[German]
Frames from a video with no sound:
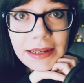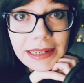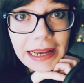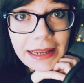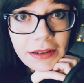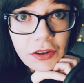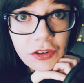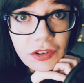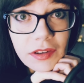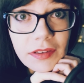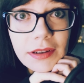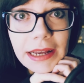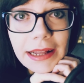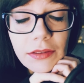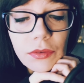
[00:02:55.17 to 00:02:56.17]
Kleine
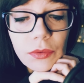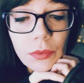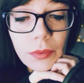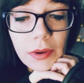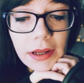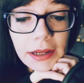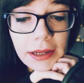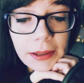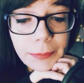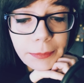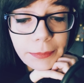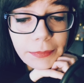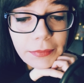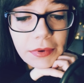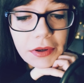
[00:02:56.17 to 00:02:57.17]
Geschichte dazu.
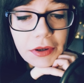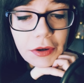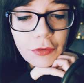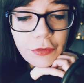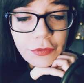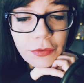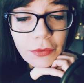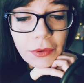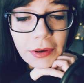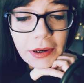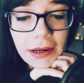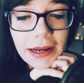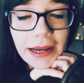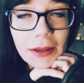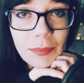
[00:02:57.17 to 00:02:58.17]
Ähm,
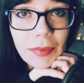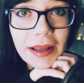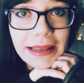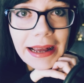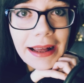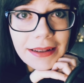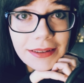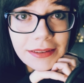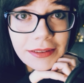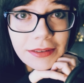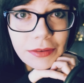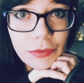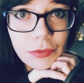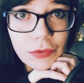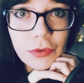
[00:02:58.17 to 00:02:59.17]
vor ein paar Jahren
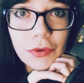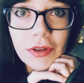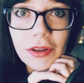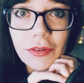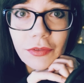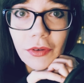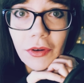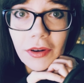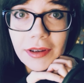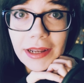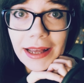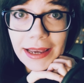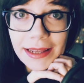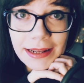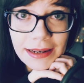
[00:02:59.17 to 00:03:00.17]
wurde ich von
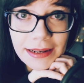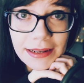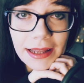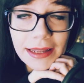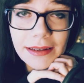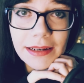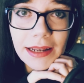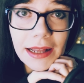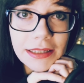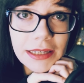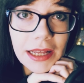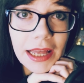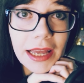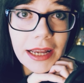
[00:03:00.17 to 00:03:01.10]
ArenaNet eingeladen nach